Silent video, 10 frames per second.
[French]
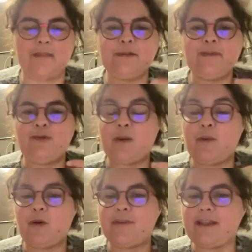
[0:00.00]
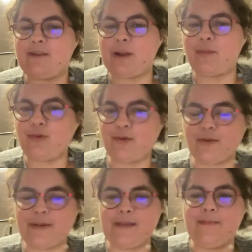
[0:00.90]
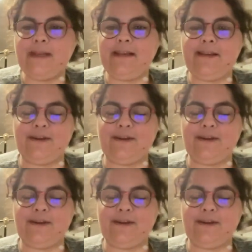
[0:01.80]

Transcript: petit peu à me rentrer dans la peau entre guillemets.